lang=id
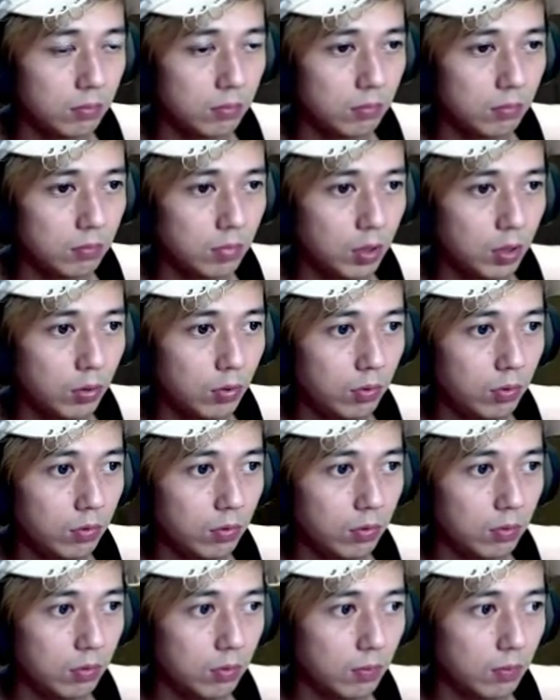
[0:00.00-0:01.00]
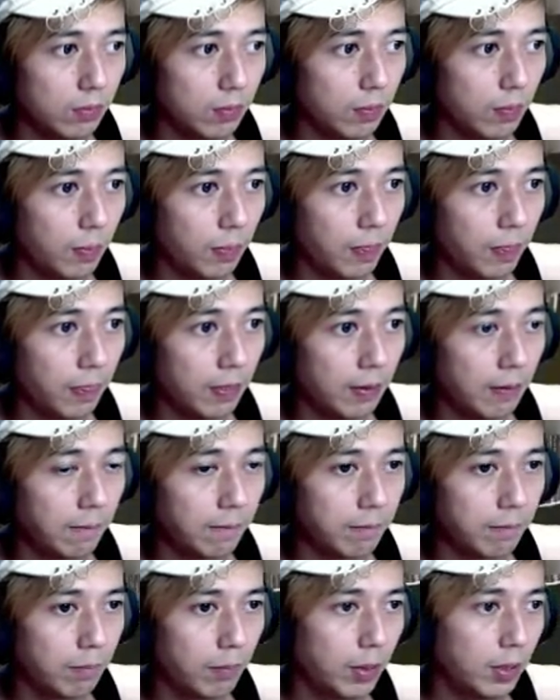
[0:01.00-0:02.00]
biru
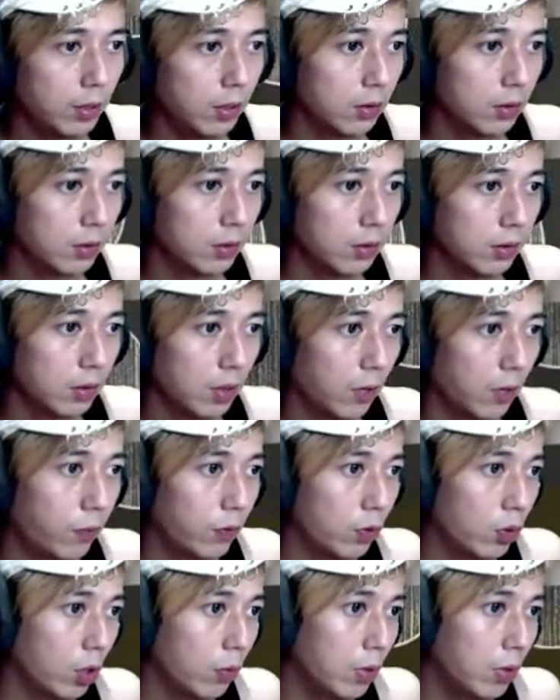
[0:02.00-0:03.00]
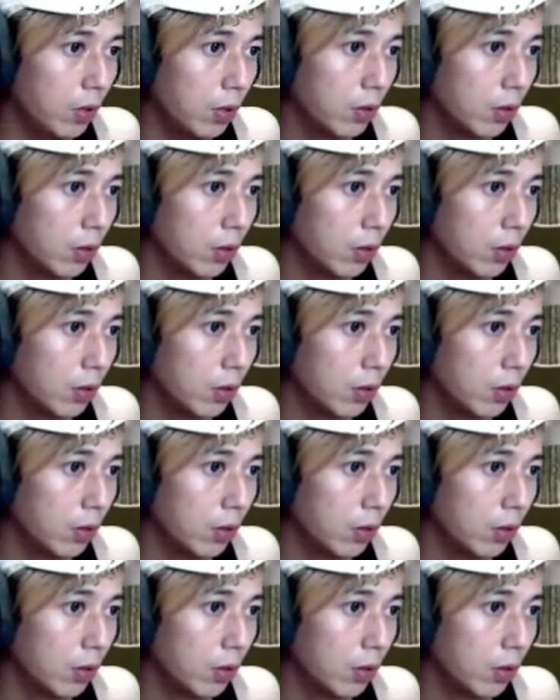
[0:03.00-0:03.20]
mana Evinunya mana